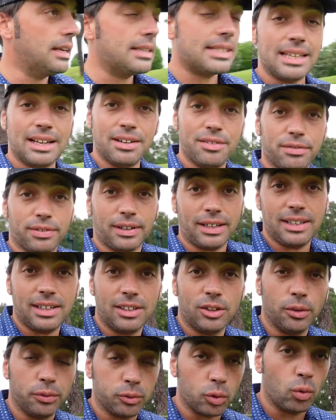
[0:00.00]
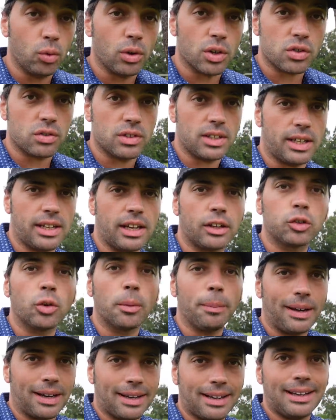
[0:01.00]
et c'est un vrai 9 trous, hein, je veux dire, il y a 2
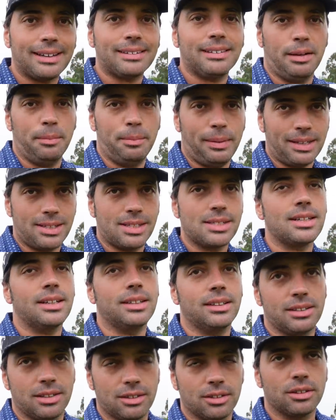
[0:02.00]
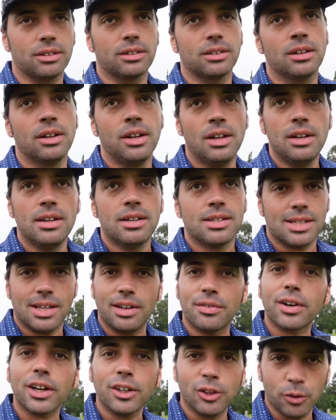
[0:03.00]
par 4, 1 par 5. Euh, c'est
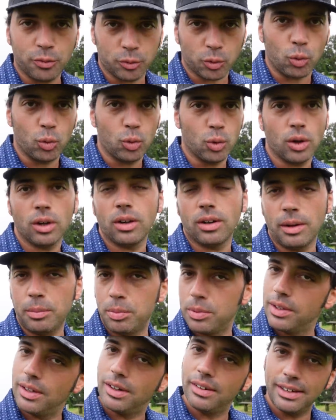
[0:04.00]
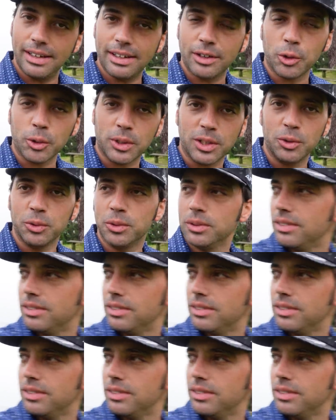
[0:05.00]
un vrai 9 trous, euh, et puis il est coquinou.